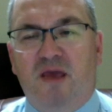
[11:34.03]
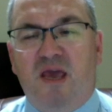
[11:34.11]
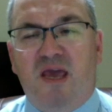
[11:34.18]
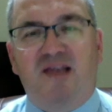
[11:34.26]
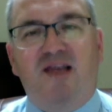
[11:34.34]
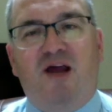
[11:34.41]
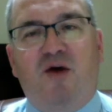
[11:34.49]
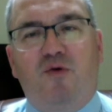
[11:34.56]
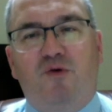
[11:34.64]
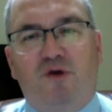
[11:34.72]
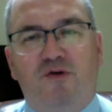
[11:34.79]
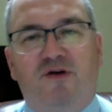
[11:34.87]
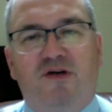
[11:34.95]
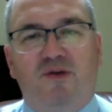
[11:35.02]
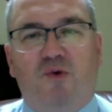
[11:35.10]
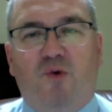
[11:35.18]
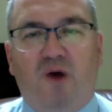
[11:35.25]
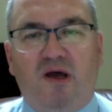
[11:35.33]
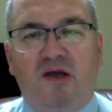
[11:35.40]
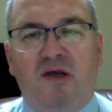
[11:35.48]
il n'y a aucun
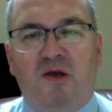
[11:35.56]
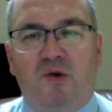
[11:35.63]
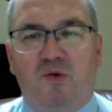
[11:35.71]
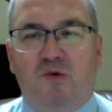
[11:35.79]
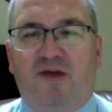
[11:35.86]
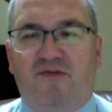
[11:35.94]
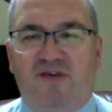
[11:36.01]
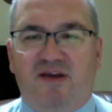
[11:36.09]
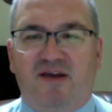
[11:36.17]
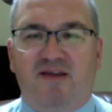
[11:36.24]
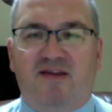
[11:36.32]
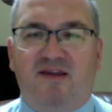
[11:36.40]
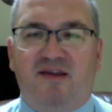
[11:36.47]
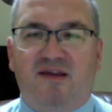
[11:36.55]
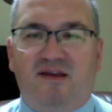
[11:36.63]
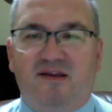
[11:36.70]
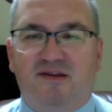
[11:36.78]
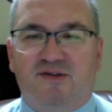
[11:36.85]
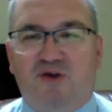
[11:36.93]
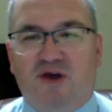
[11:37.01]
endroit où la
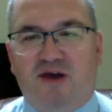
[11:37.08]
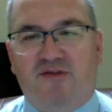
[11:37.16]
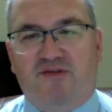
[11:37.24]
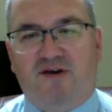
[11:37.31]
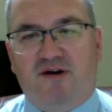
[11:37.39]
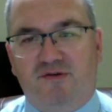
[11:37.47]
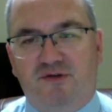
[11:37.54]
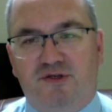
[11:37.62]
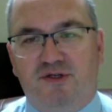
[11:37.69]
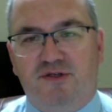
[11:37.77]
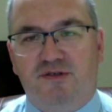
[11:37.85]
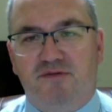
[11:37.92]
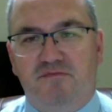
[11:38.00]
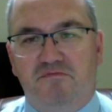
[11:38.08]
vérité se franche.